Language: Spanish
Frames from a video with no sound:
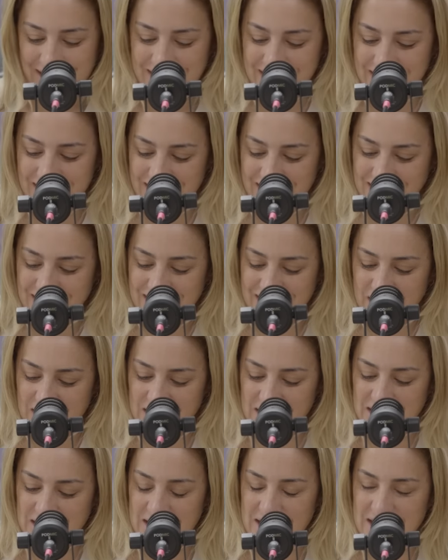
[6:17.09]

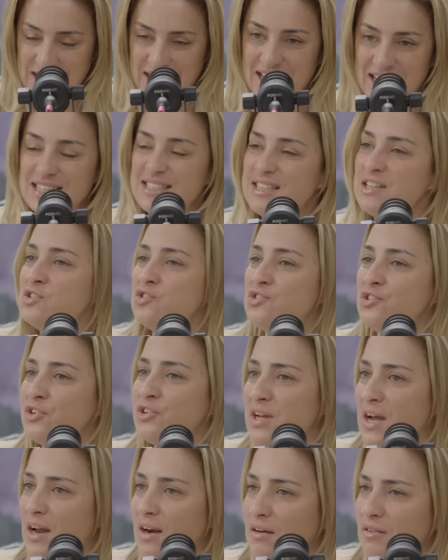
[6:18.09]
y el
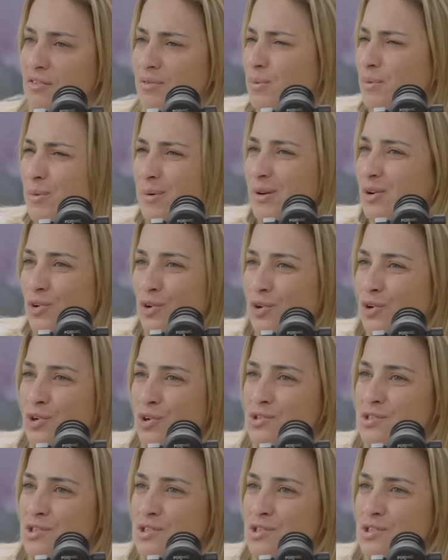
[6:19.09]
sensorial, ¿cómo me conozco